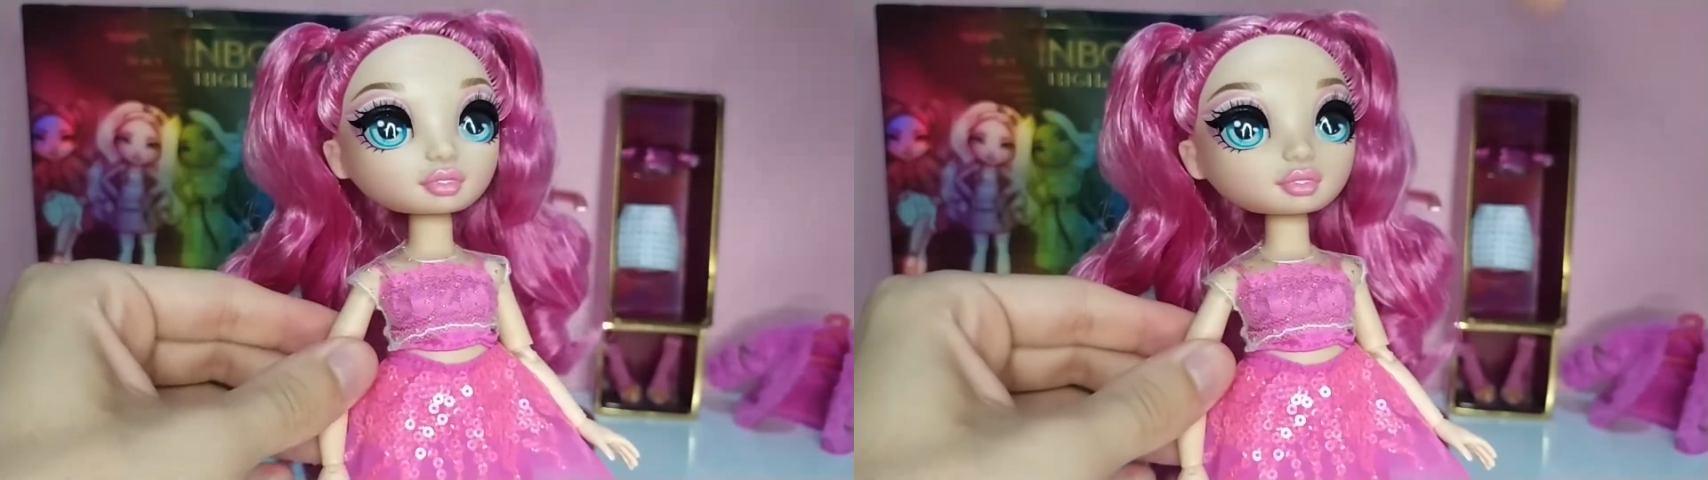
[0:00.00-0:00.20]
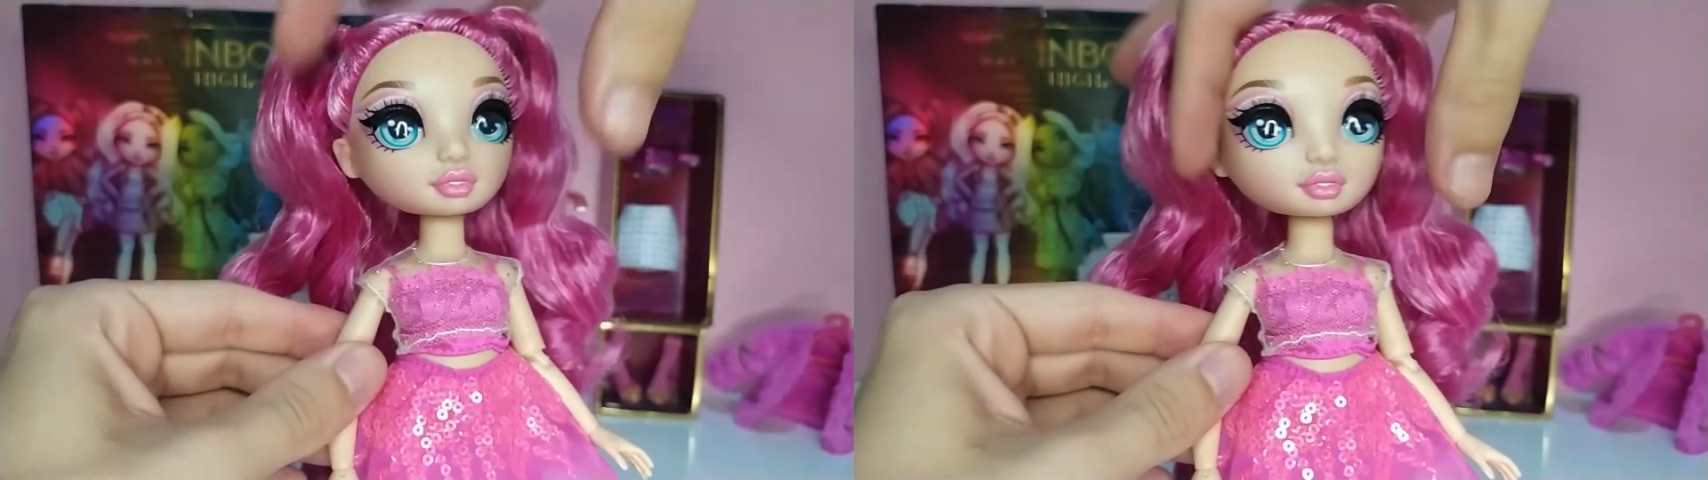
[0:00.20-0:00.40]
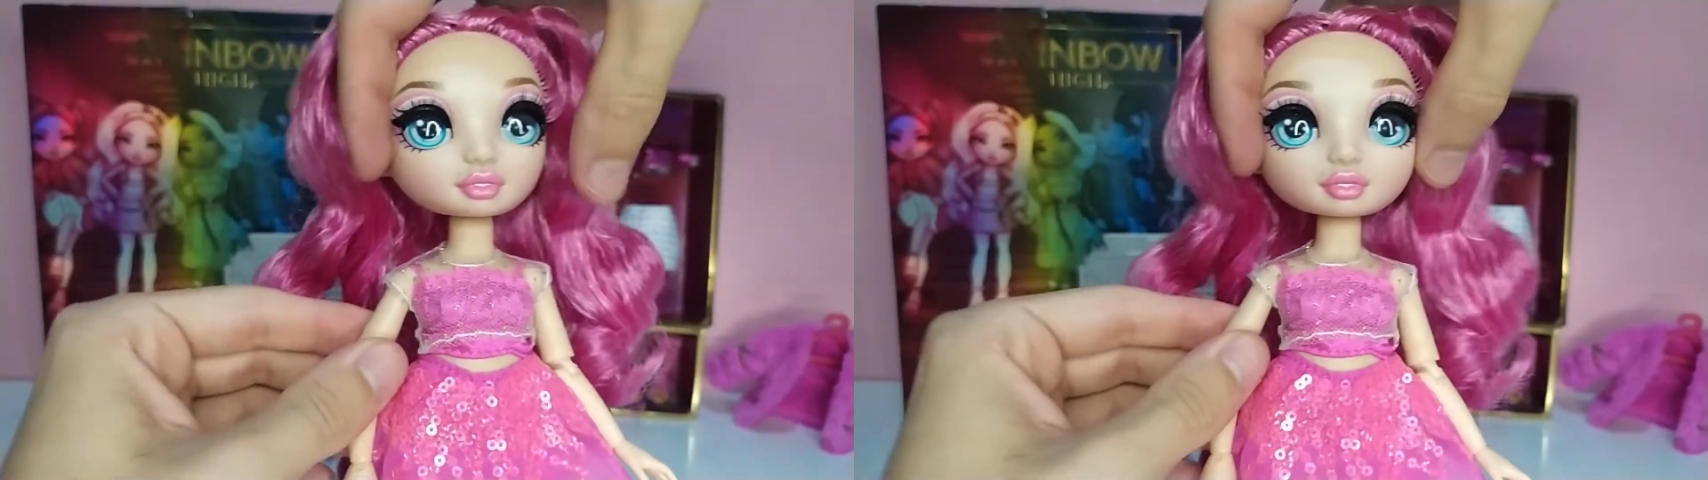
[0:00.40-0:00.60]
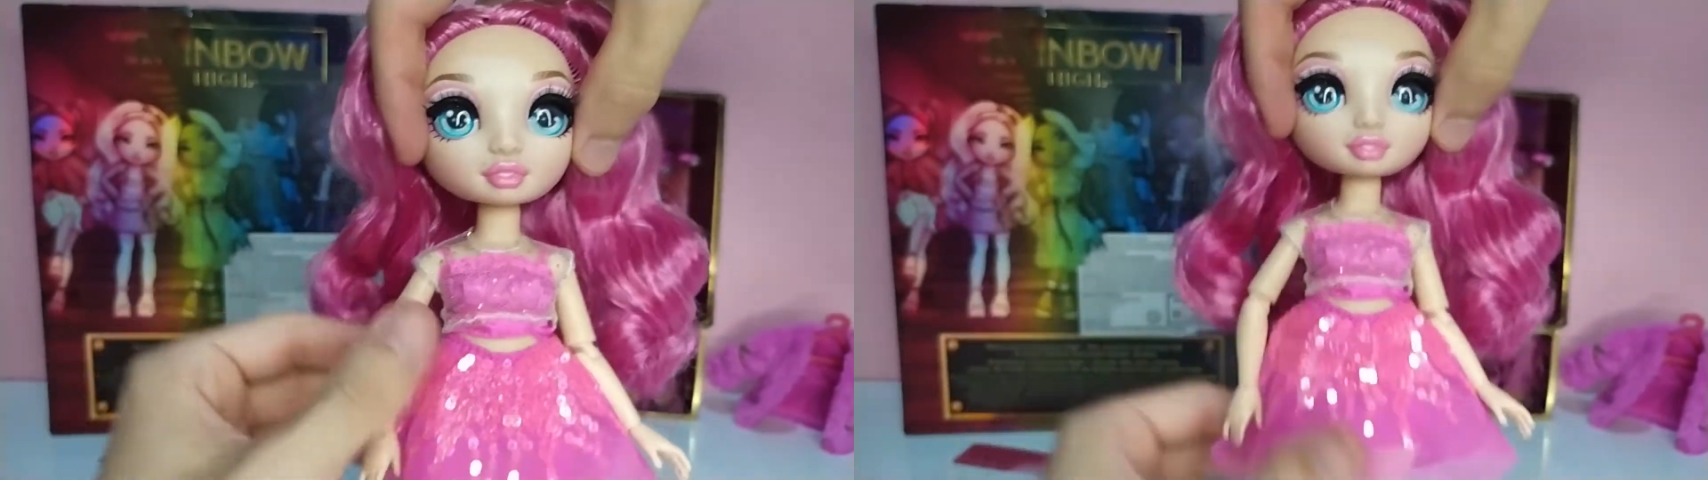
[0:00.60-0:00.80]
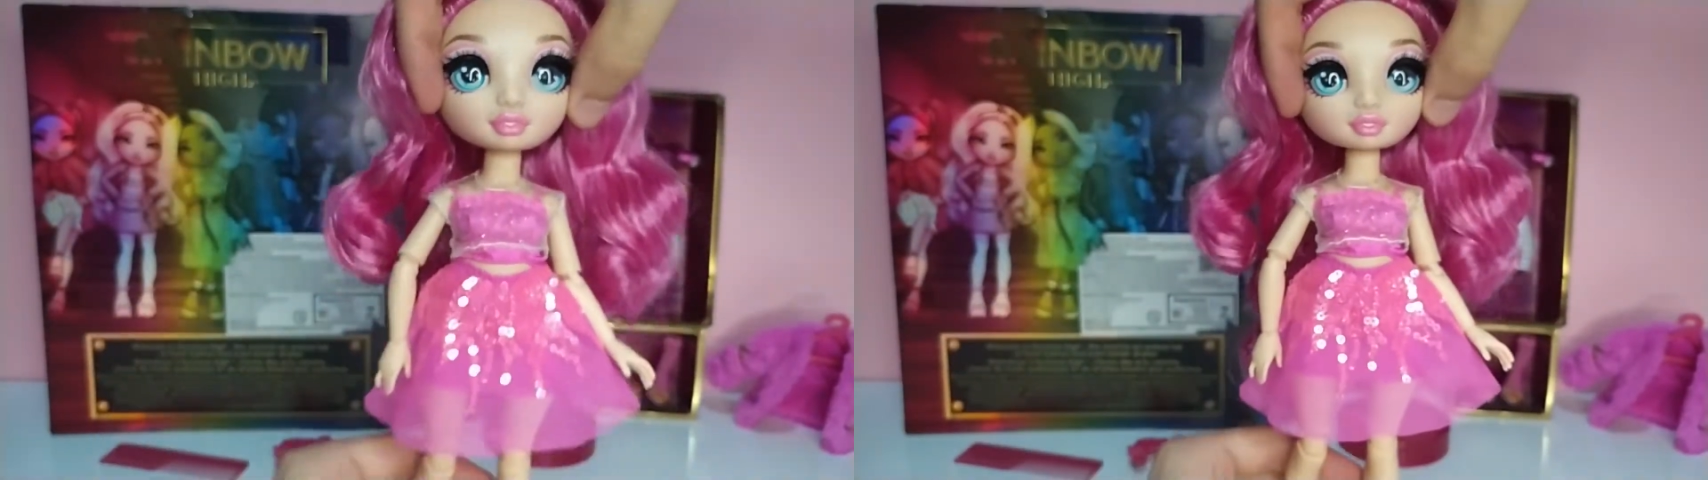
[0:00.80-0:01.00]
E já vou mostrar
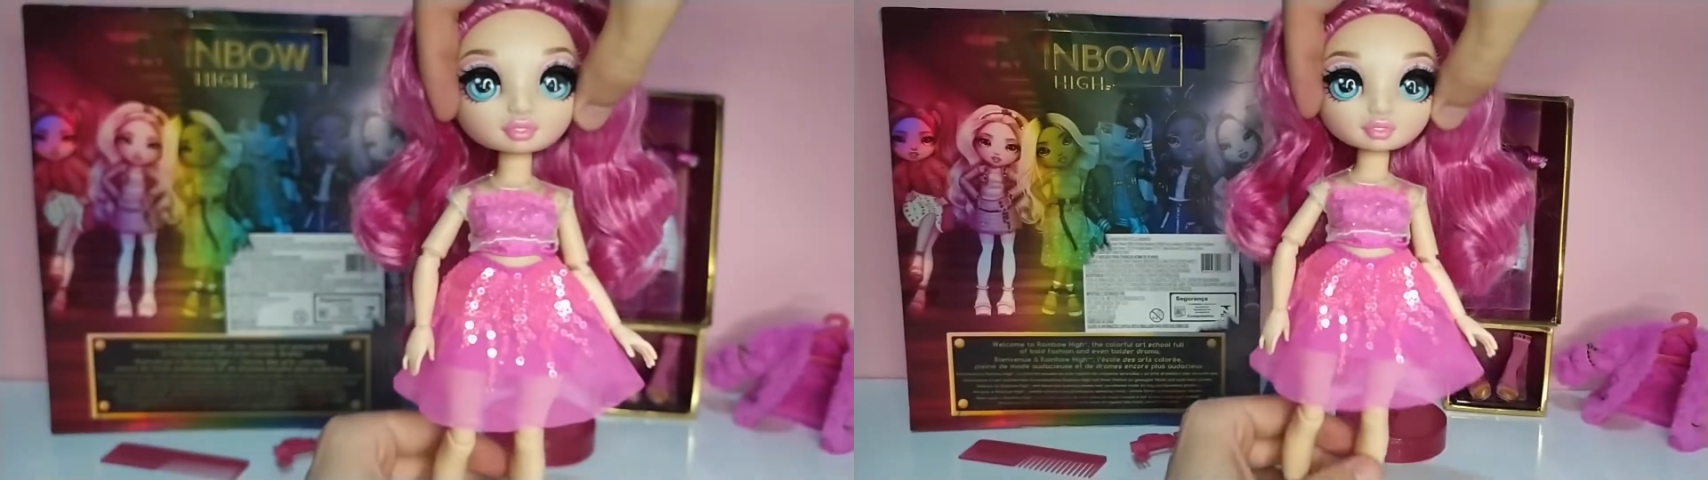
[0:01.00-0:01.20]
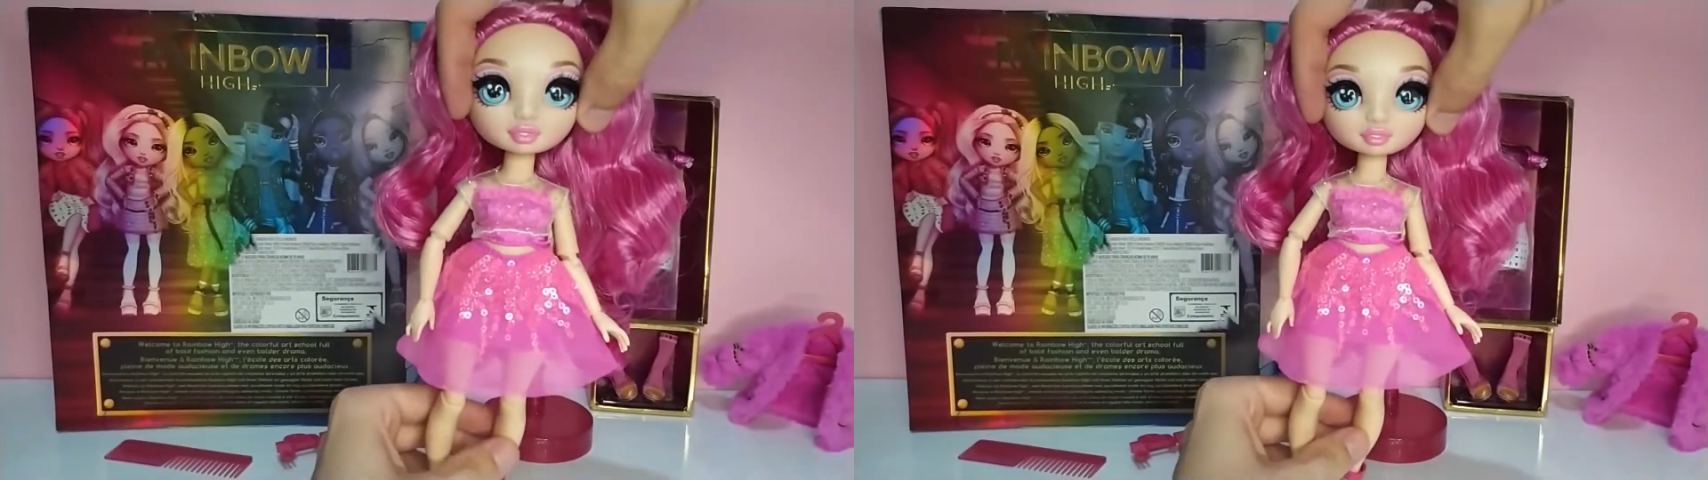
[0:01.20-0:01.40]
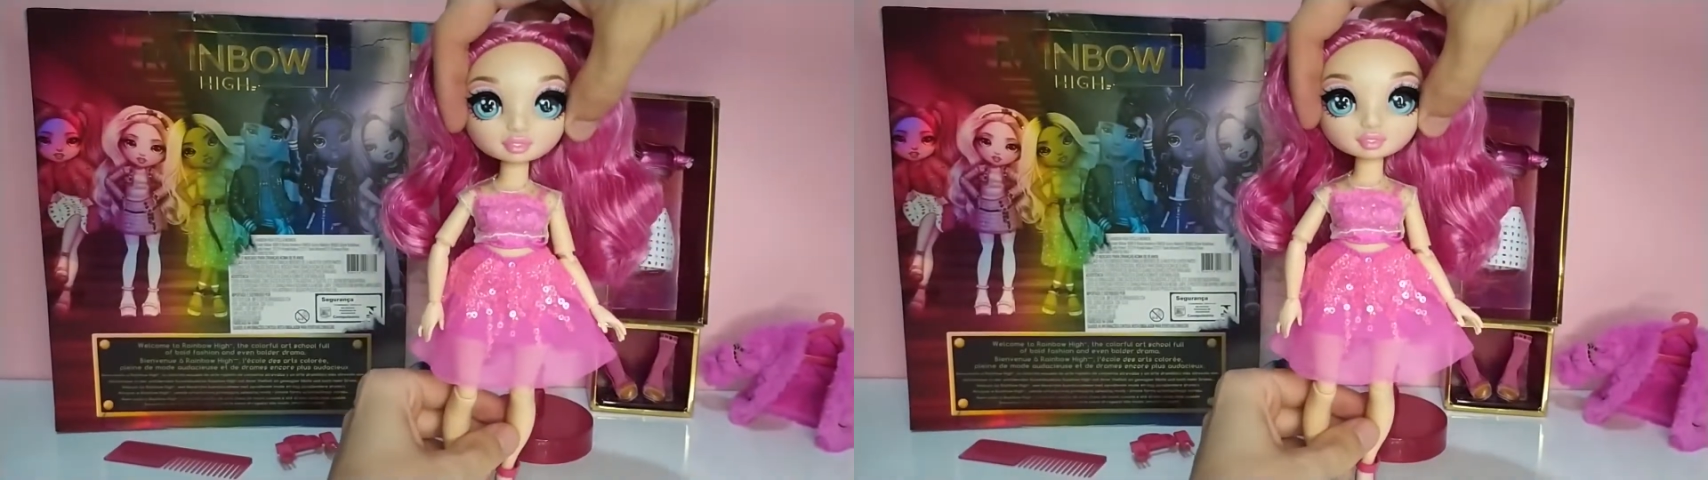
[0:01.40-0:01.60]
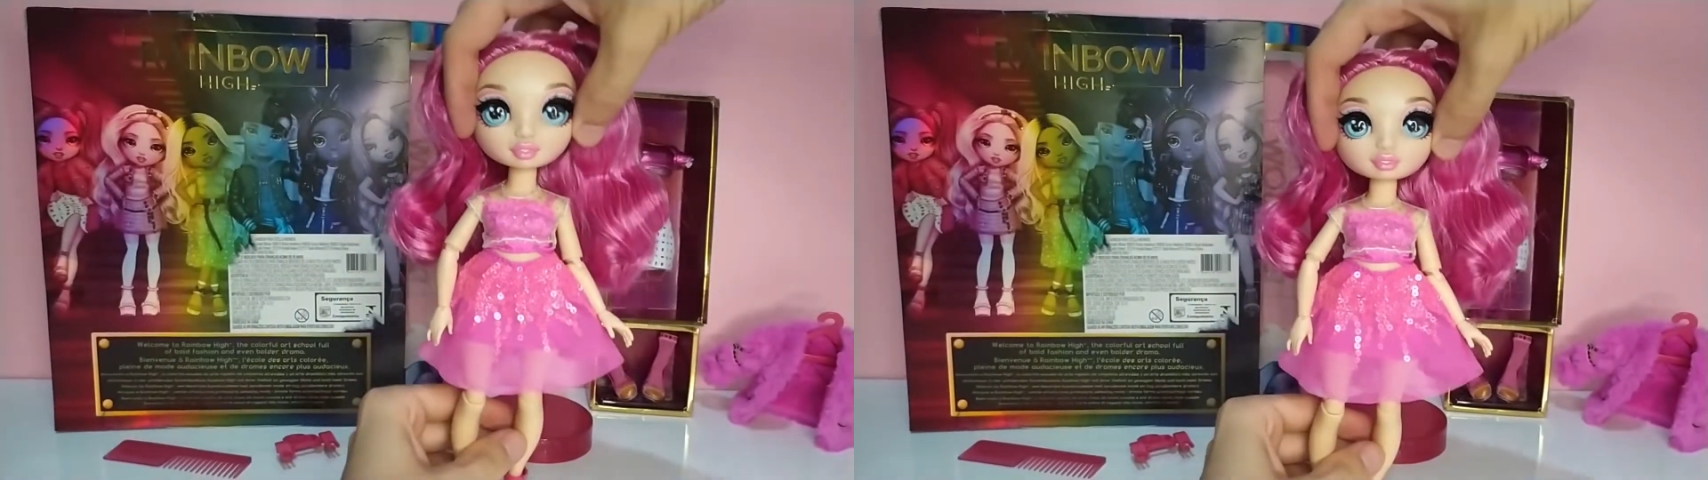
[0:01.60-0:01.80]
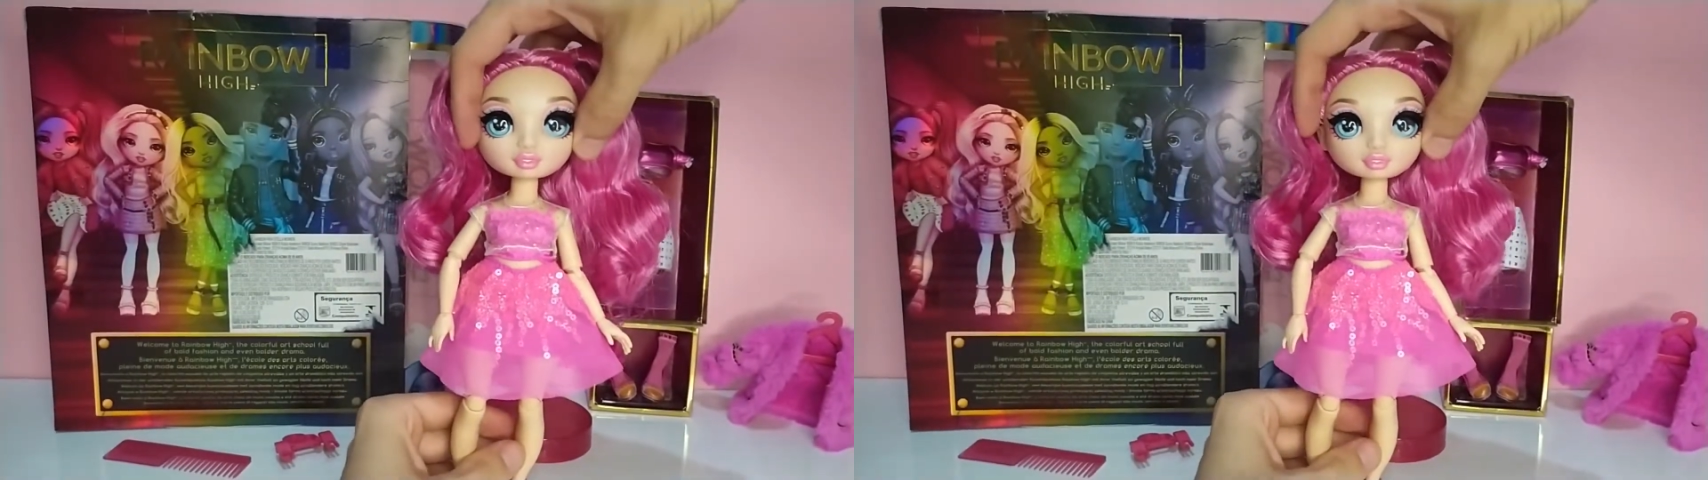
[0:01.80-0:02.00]
as articulações dela